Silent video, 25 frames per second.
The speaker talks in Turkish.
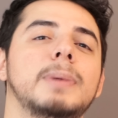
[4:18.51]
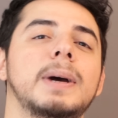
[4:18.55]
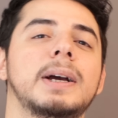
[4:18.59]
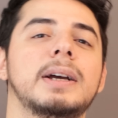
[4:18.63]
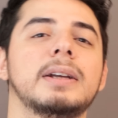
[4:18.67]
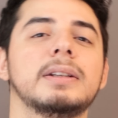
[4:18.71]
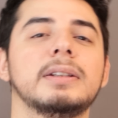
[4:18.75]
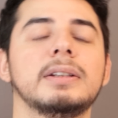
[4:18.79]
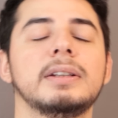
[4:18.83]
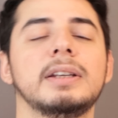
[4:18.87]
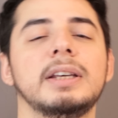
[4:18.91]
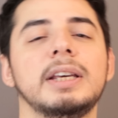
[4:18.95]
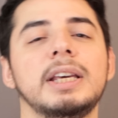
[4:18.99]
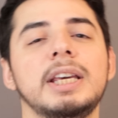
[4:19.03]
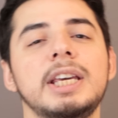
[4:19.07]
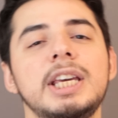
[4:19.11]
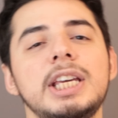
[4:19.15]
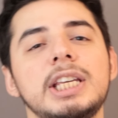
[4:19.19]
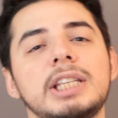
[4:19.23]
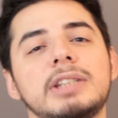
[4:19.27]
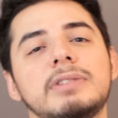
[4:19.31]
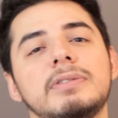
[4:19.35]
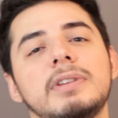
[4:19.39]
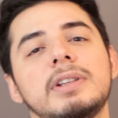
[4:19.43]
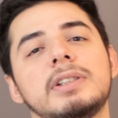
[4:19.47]
Bakın
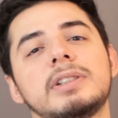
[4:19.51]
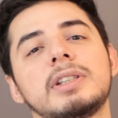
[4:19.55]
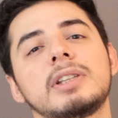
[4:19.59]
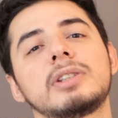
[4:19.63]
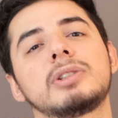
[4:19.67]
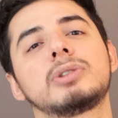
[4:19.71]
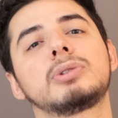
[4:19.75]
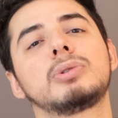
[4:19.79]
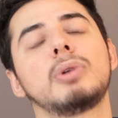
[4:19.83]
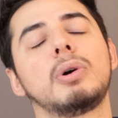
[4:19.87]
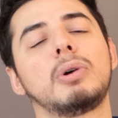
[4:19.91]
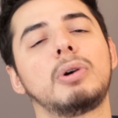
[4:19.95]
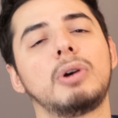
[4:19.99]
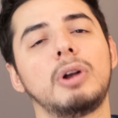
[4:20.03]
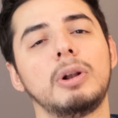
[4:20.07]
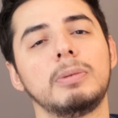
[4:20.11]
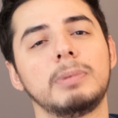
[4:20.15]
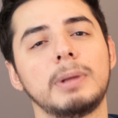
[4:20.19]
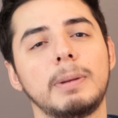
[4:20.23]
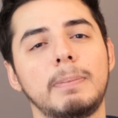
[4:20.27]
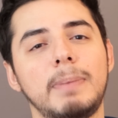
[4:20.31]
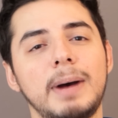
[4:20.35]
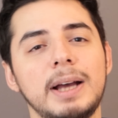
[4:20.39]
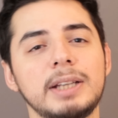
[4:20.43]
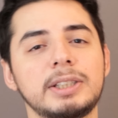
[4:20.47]
İsveç'te,
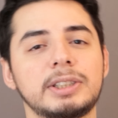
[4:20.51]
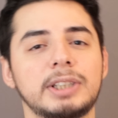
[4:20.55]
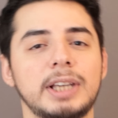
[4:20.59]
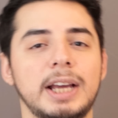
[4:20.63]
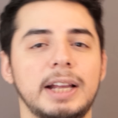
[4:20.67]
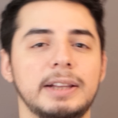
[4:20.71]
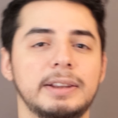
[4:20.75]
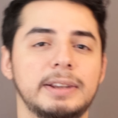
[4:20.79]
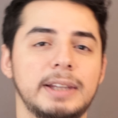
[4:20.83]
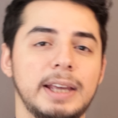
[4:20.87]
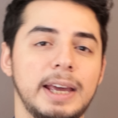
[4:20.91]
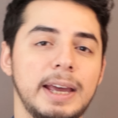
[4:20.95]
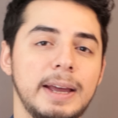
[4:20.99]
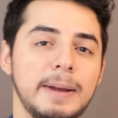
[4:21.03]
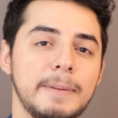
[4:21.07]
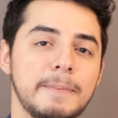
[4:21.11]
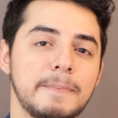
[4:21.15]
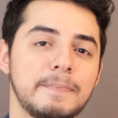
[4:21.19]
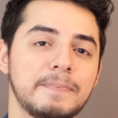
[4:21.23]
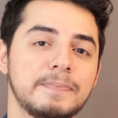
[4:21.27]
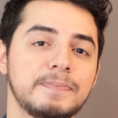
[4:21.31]
Stockholm'da, başkentte